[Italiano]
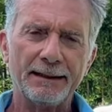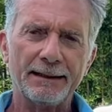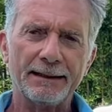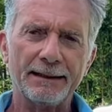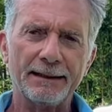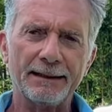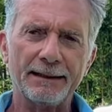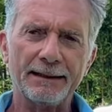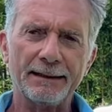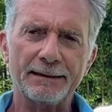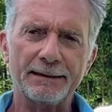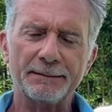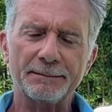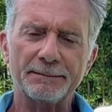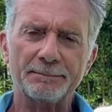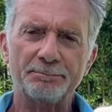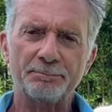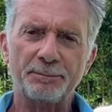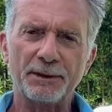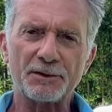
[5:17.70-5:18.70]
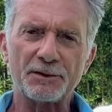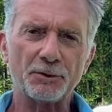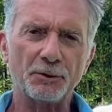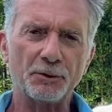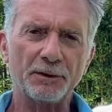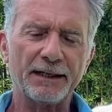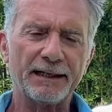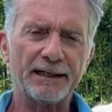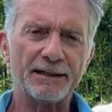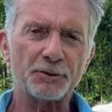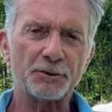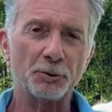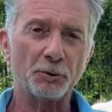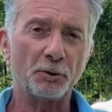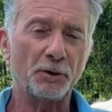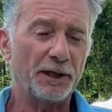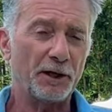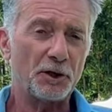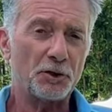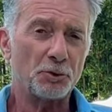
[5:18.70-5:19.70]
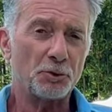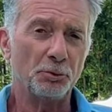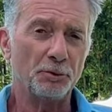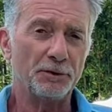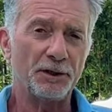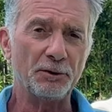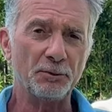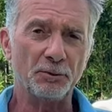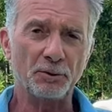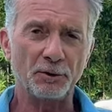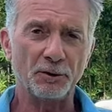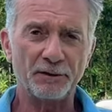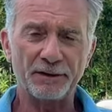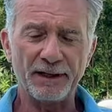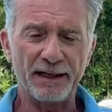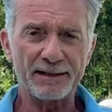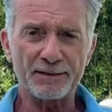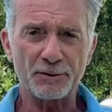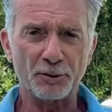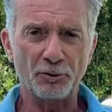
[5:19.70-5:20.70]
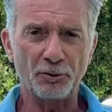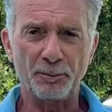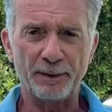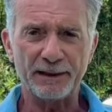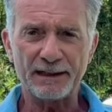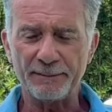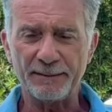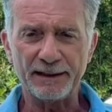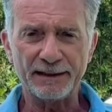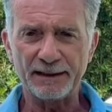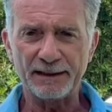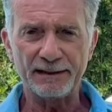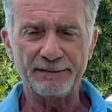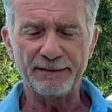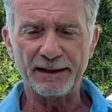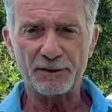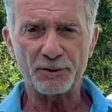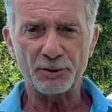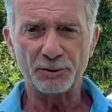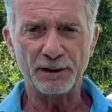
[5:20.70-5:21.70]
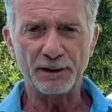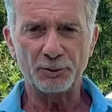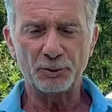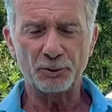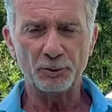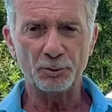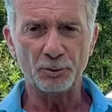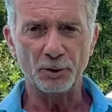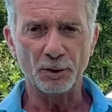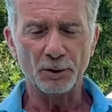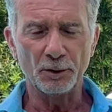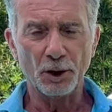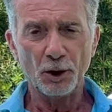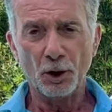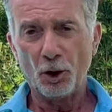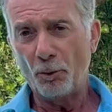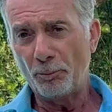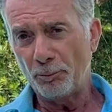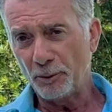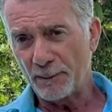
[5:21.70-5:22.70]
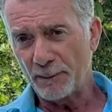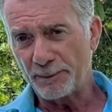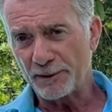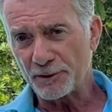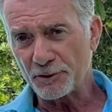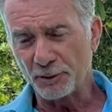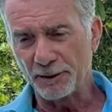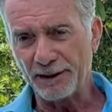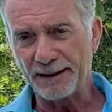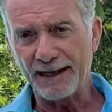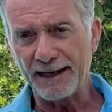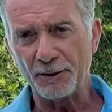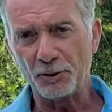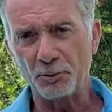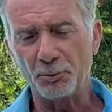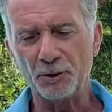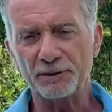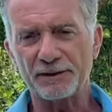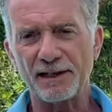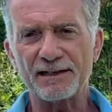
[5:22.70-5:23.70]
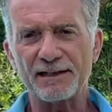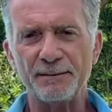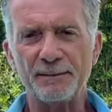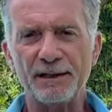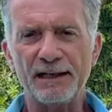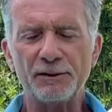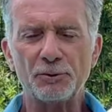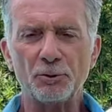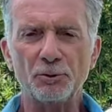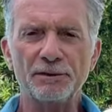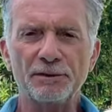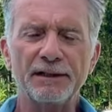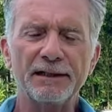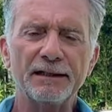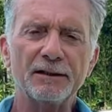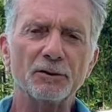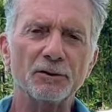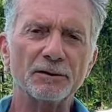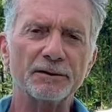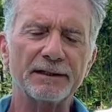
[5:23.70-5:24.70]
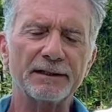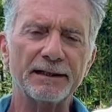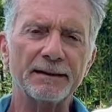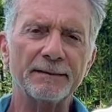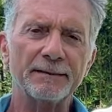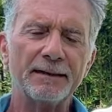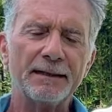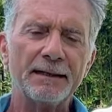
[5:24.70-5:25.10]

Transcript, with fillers: eh, persone che sono cresciute in un contesto completamente diverso dal tuo, oppure persone che hanno molte similitudini con te.